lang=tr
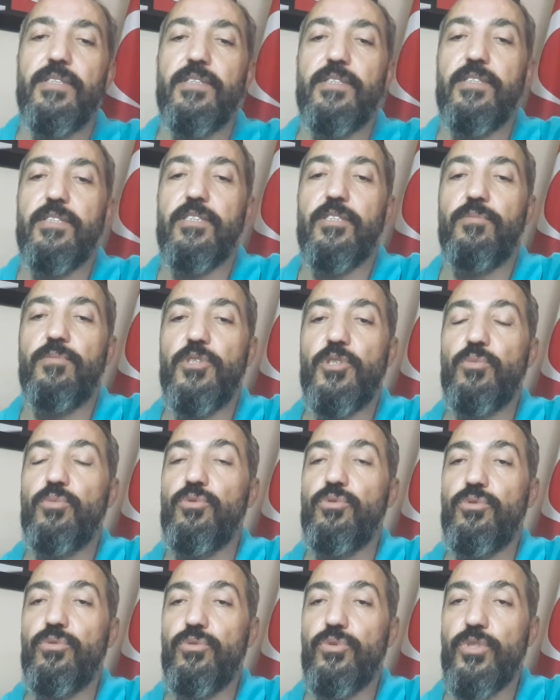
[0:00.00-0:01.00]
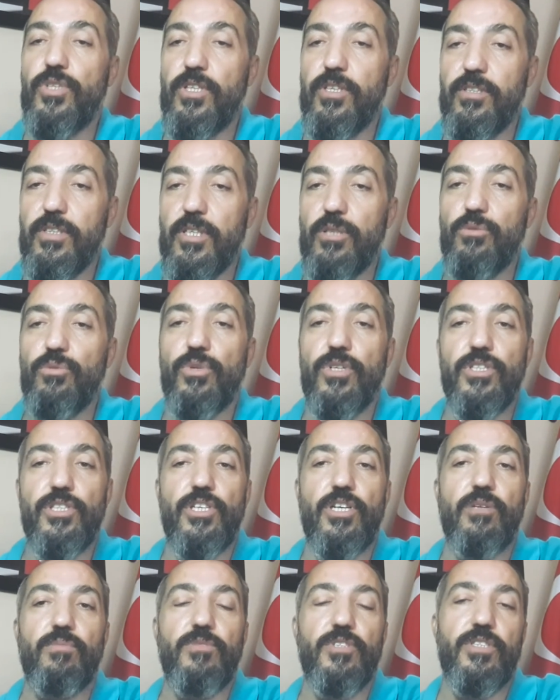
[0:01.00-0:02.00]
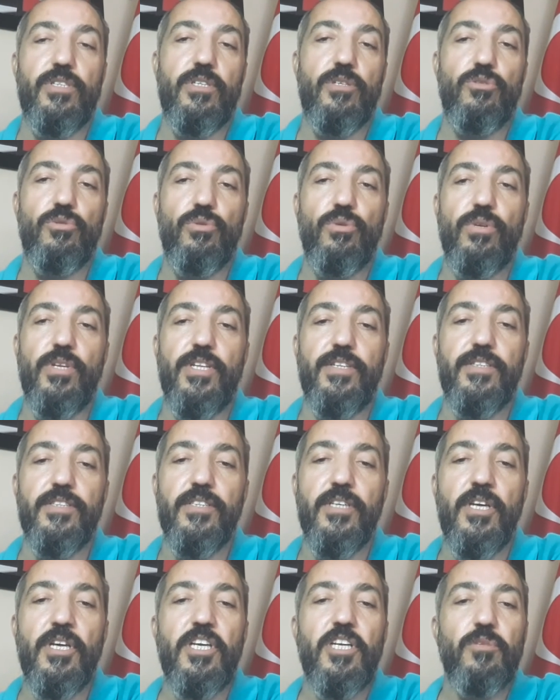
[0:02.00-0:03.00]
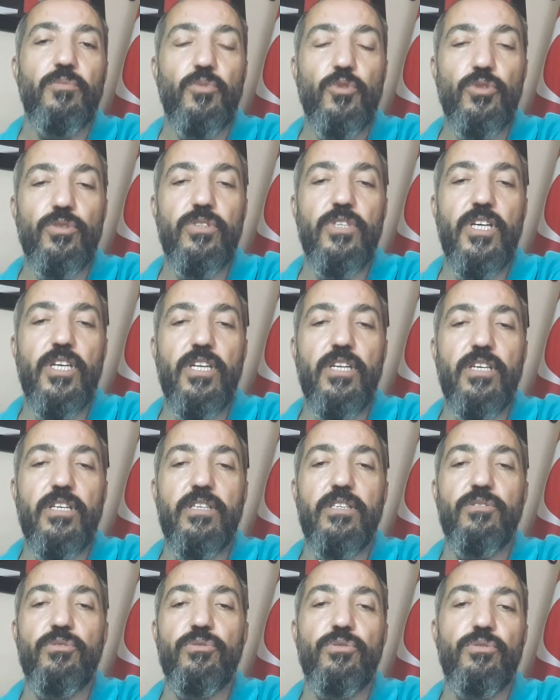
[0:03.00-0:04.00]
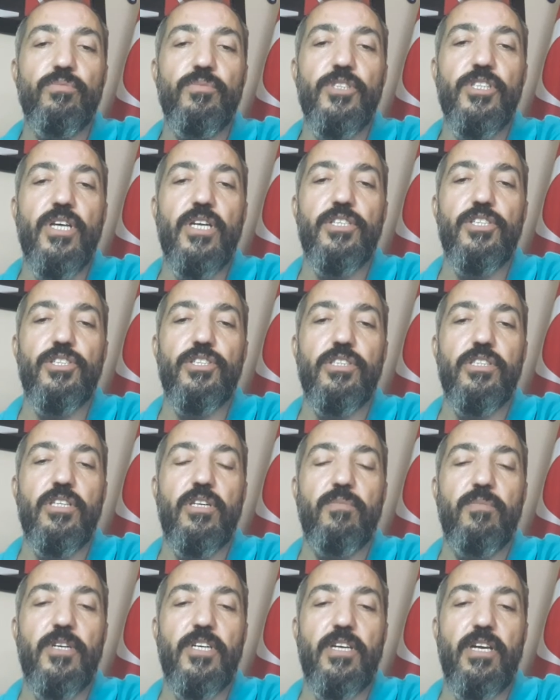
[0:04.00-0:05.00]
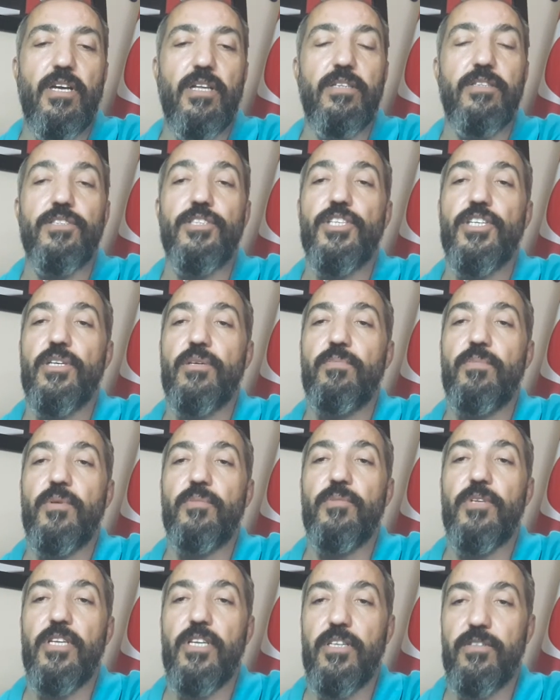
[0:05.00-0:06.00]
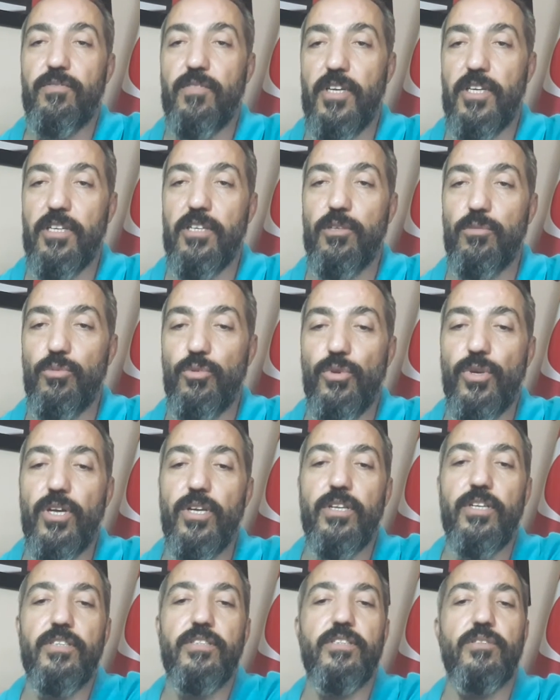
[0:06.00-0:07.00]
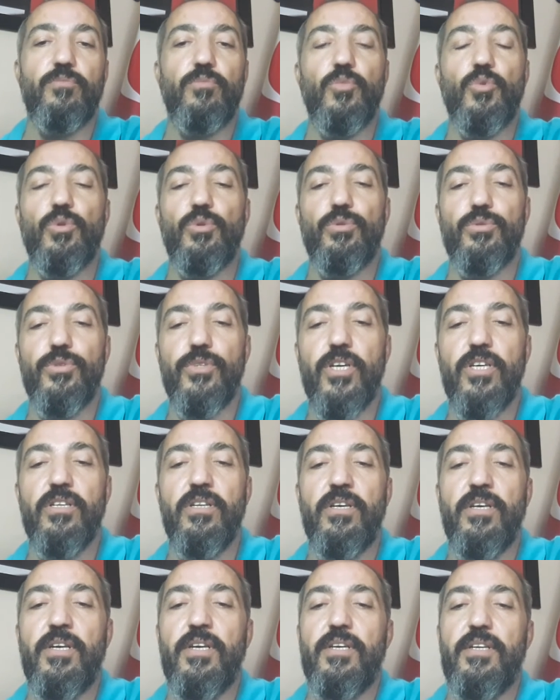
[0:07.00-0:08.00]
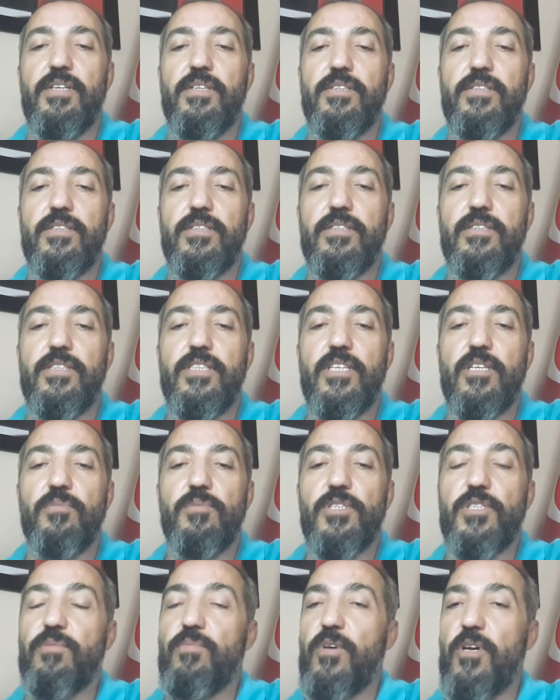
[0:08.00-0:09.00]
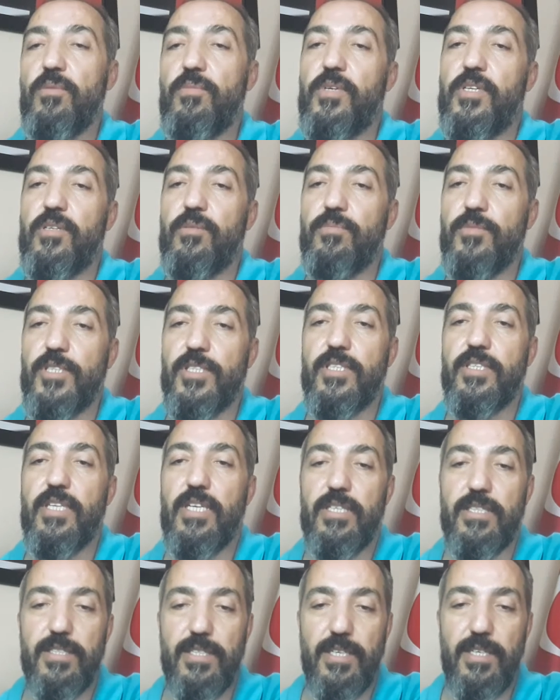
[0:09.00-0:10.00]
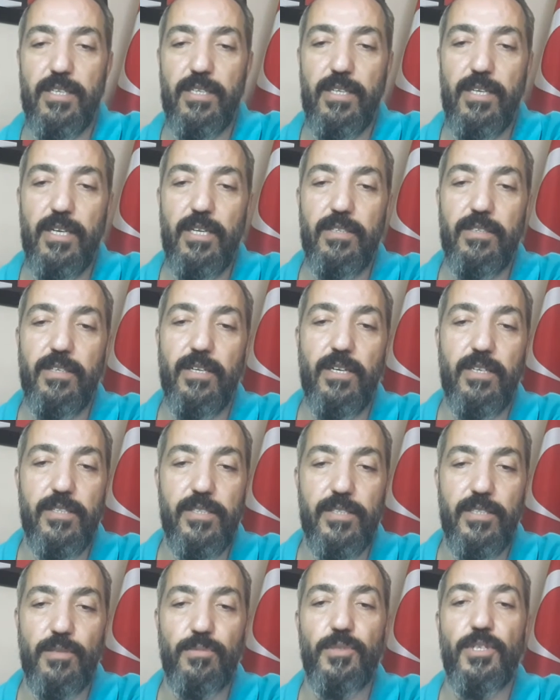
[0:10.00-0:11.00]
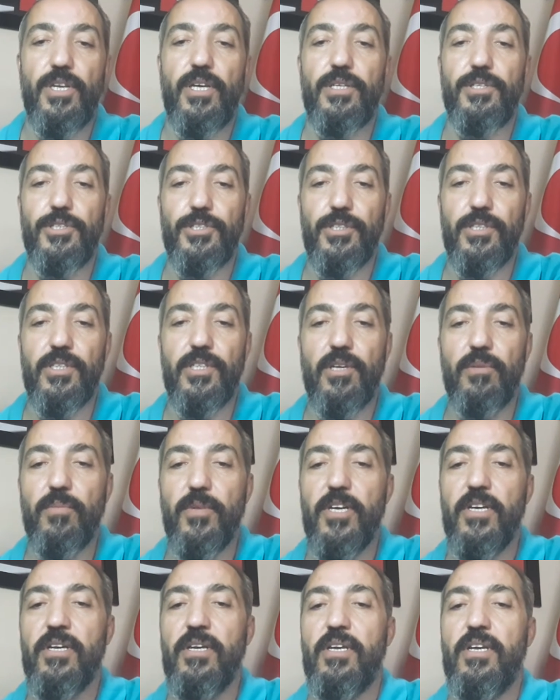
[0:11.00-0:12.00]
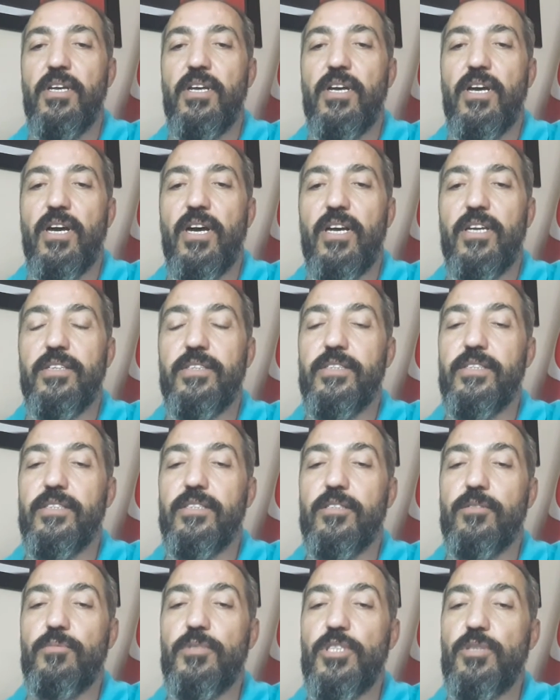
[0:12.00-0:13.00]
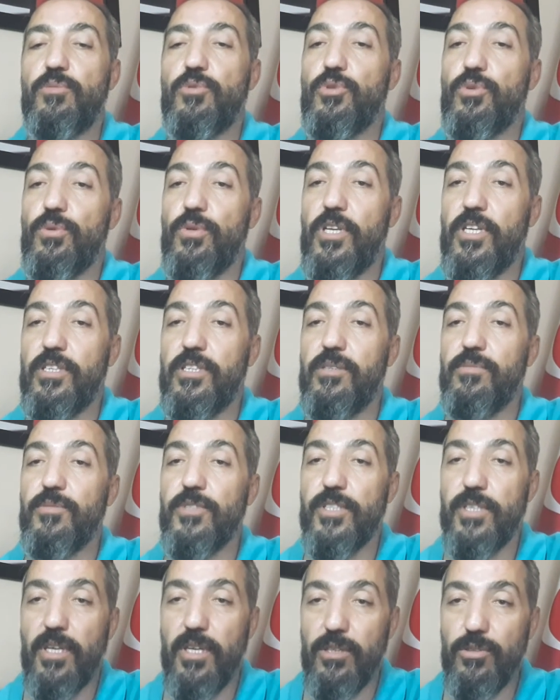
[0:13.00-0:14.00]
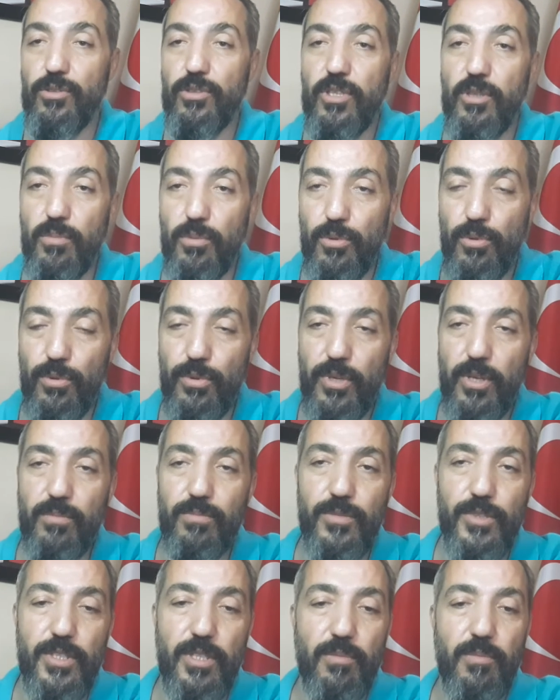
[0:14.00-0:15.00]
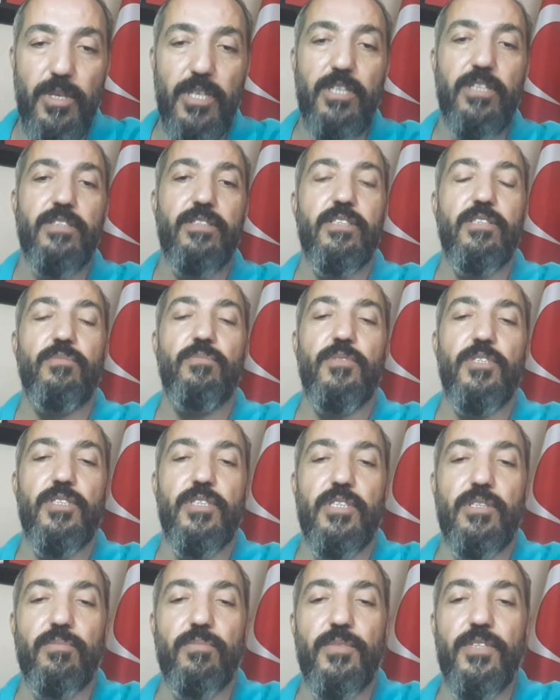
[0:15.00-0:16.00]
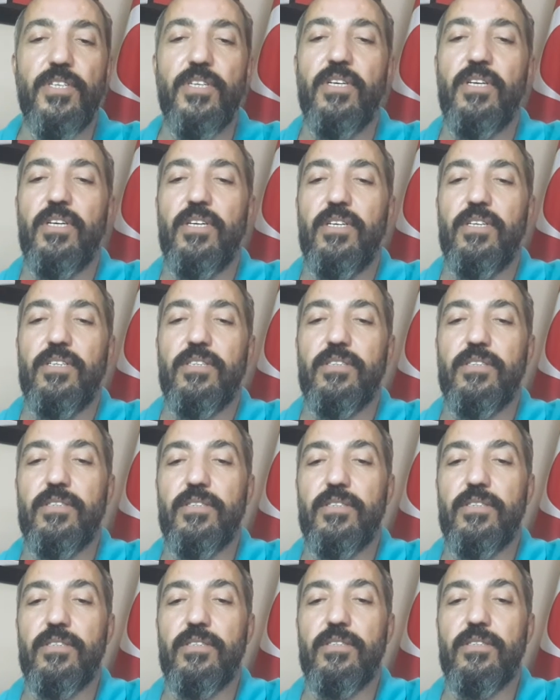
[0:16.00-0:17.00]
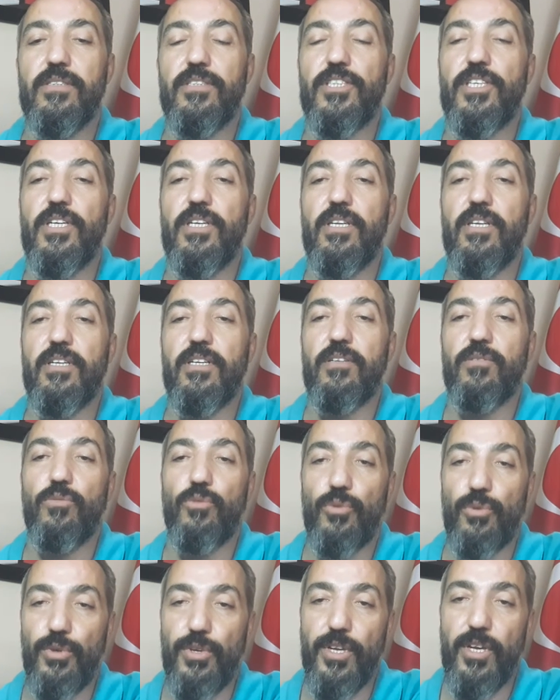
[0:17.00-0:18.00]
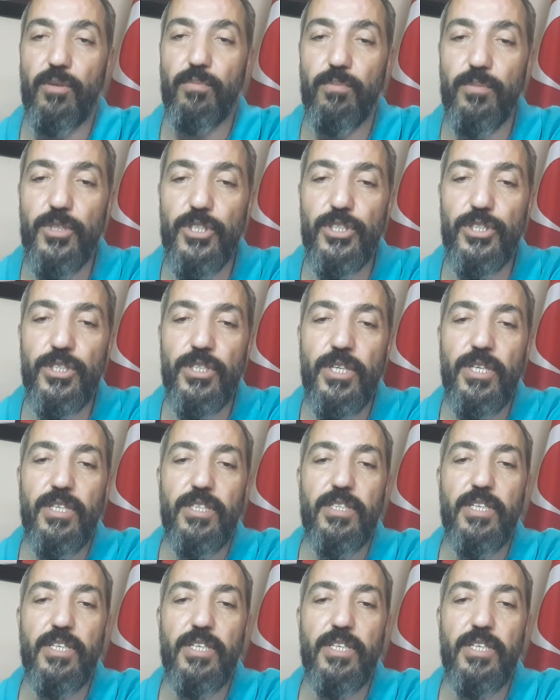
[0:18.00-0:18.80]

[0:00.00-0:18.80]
Ee, biz bunun üzerinde duracağımızı da söyledik. Bununla ilgili dün bir açıklama geldi CHP milletvekili Burhanettin Bulut'tan. Ee, yine bizim haberimizi destekleyen tarzda bir açıklama. Aynı bizim söylediğimiz daha önce de programımızda belirttiğimiz gibi e, şeylere vurgu yapmış.